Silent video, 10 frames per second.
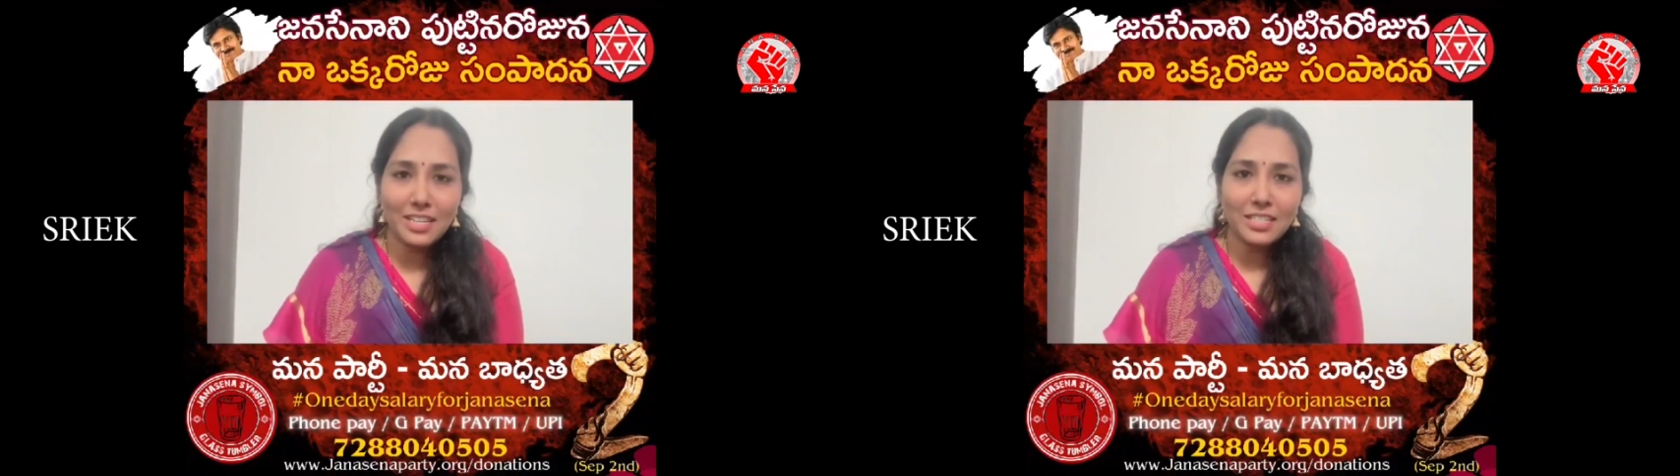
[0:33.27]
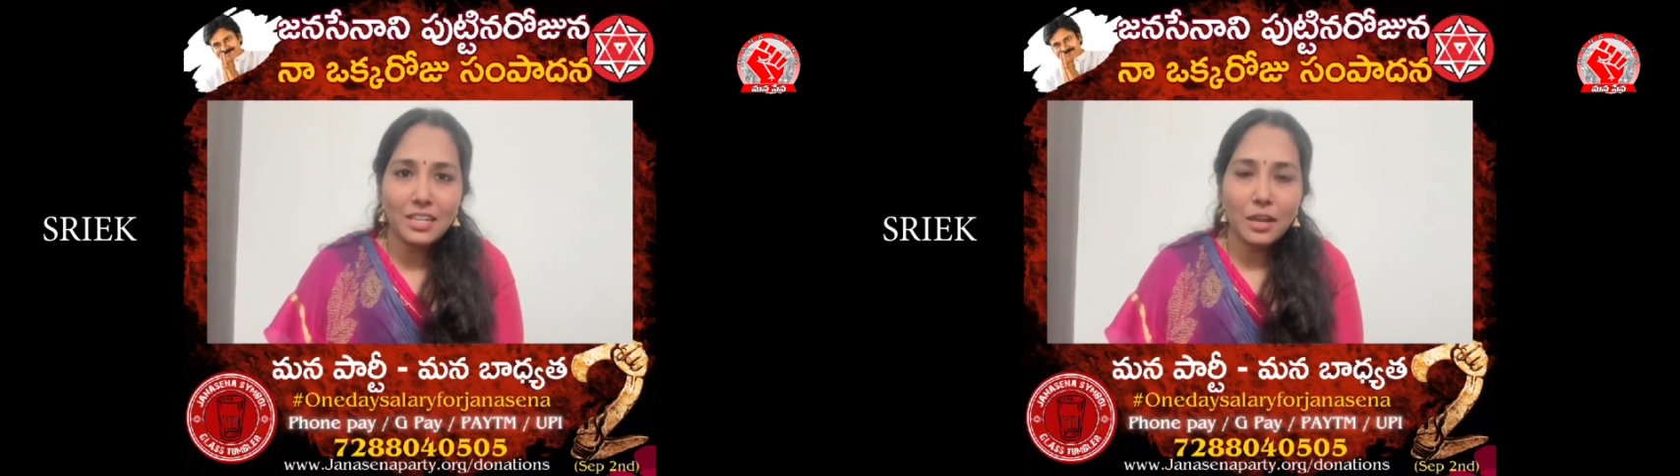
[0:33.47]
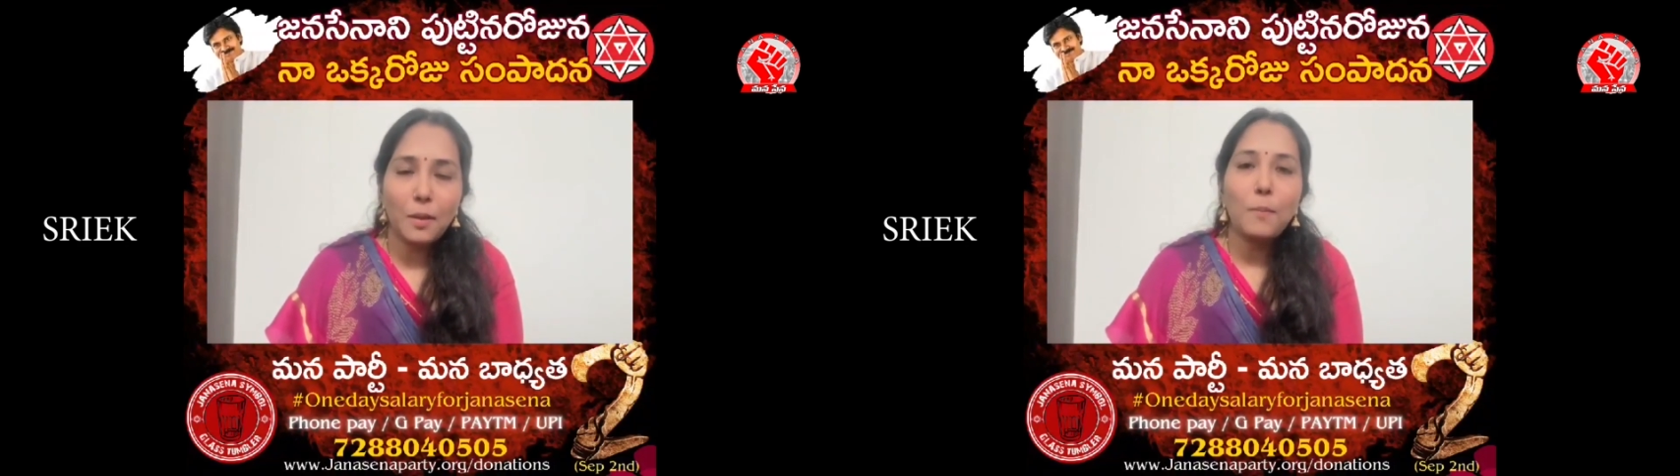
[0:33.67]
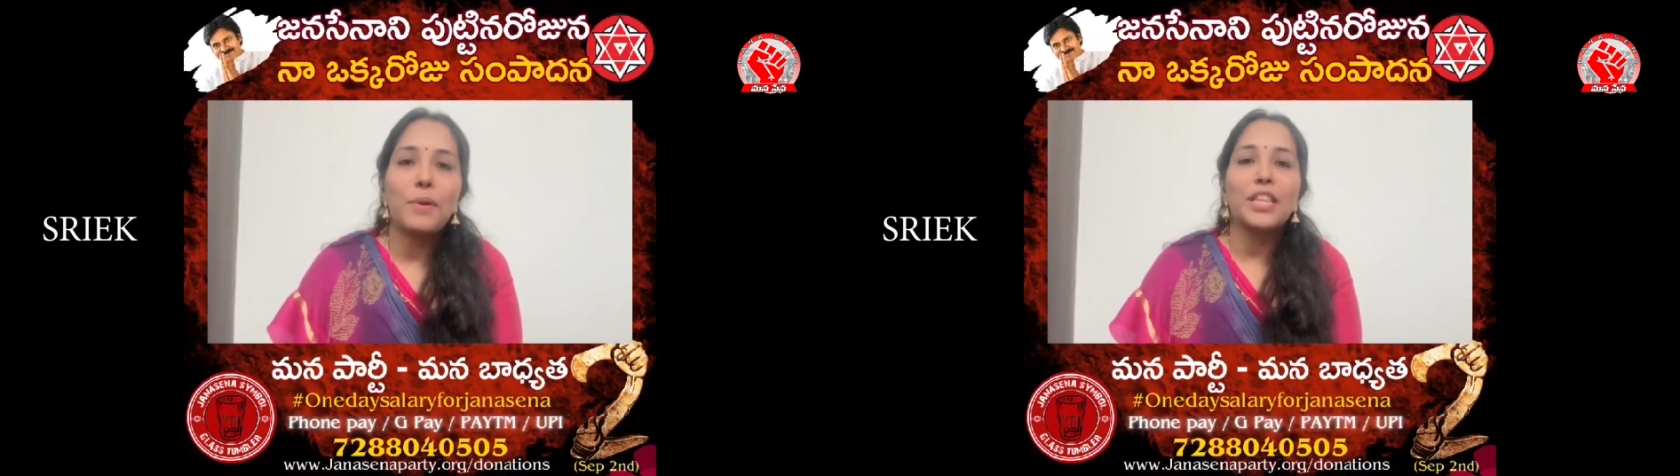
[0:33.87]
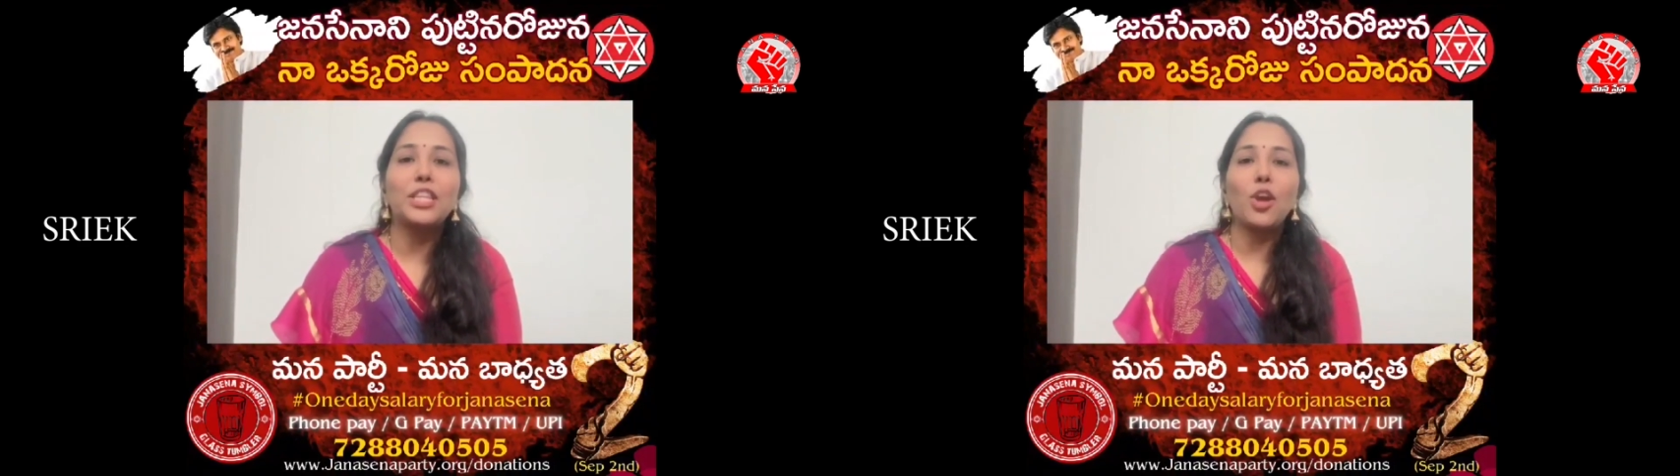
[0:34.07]
జనసేన
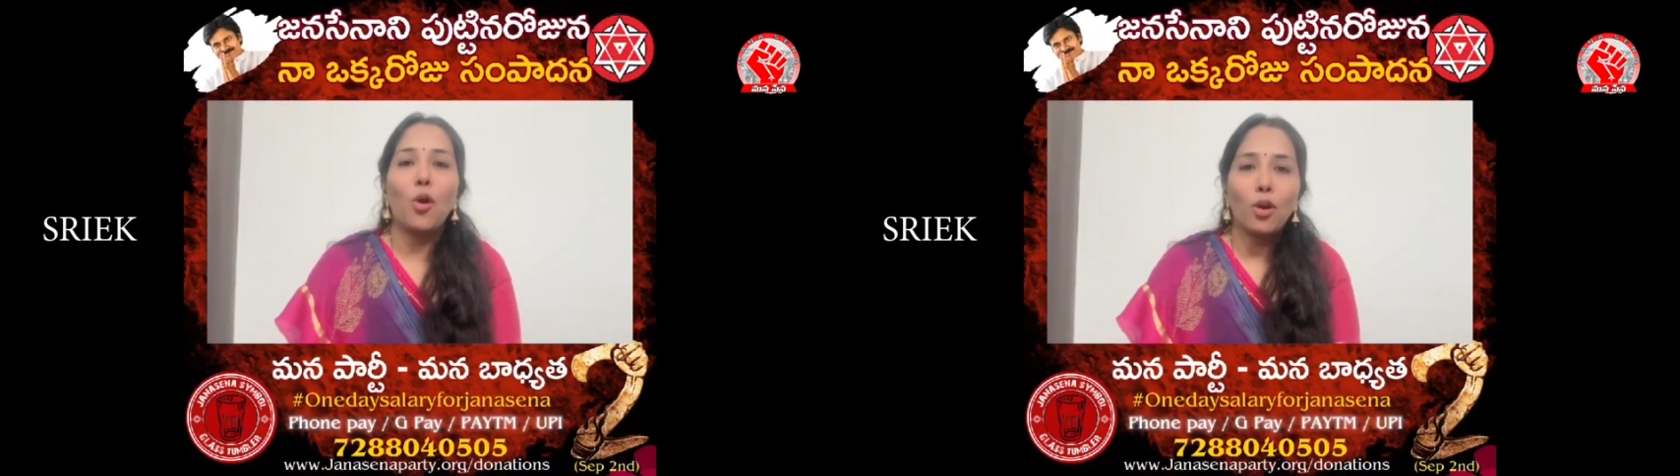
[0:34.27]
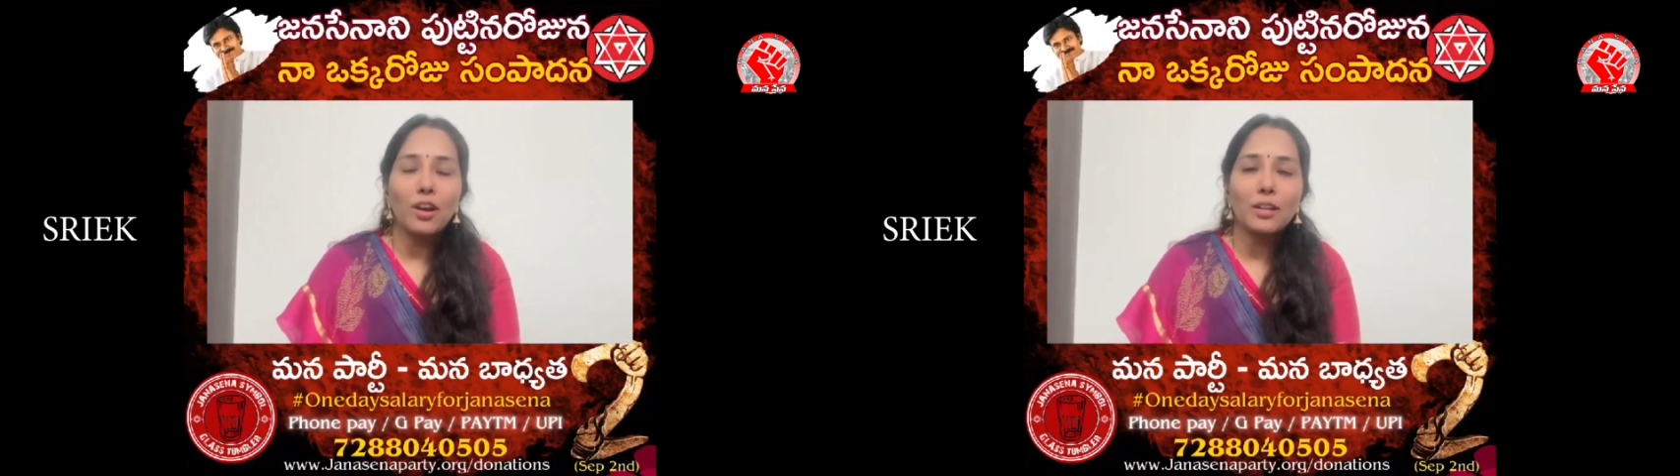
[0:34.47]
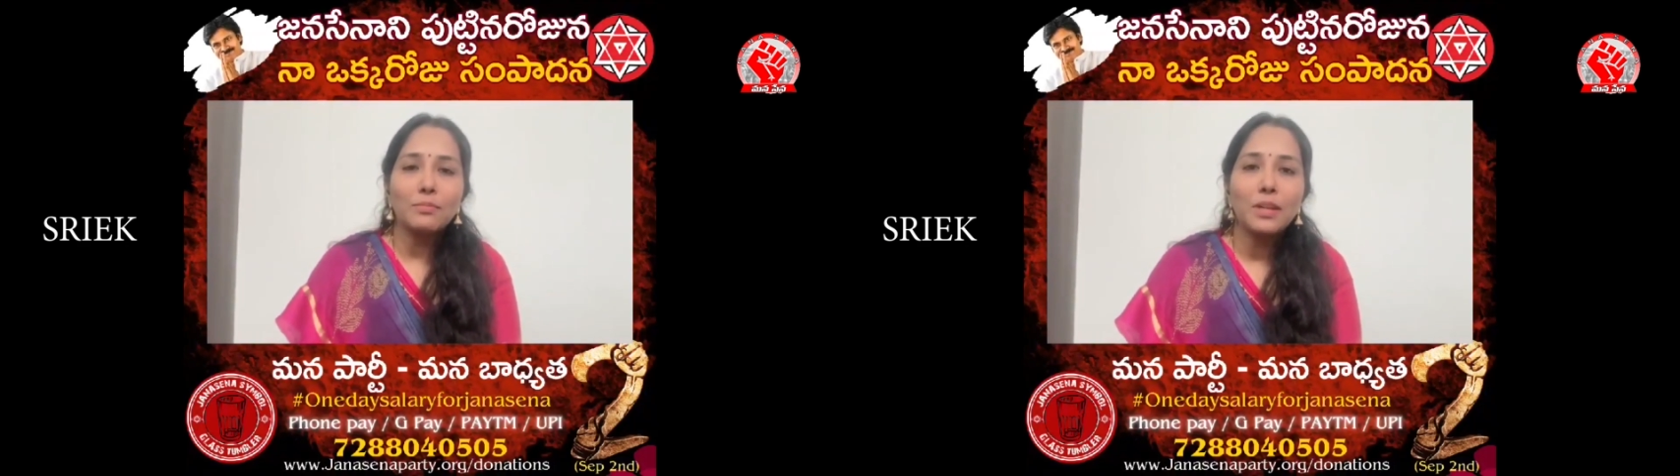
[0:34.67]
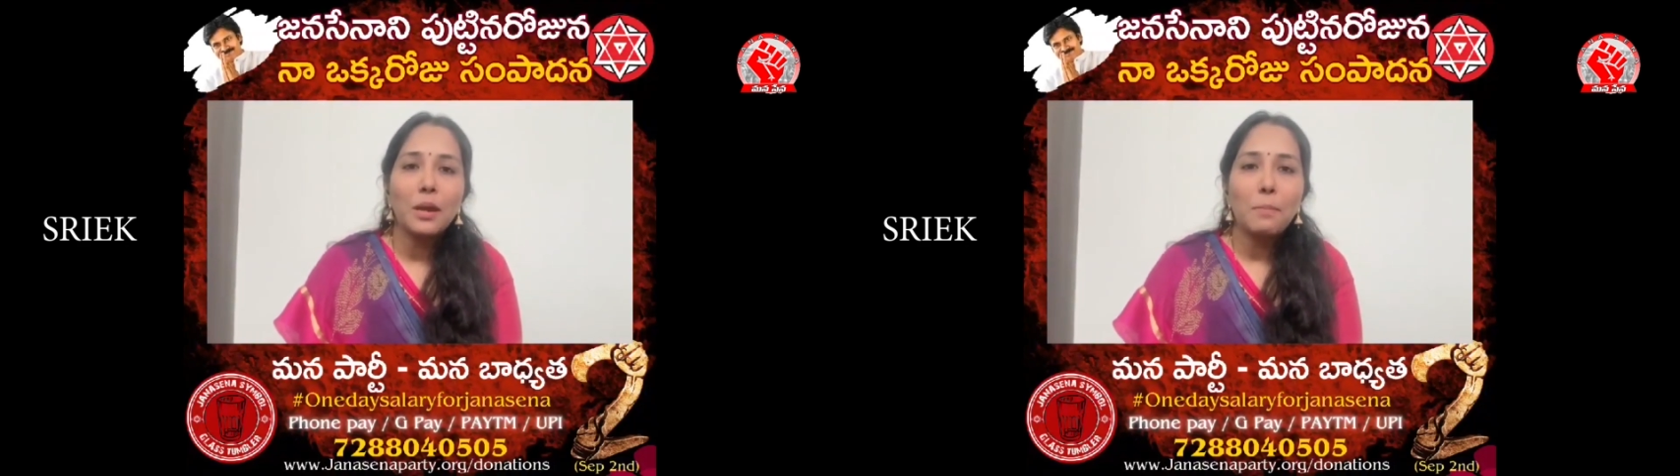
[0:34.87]
ప్రతి ఒక్కరం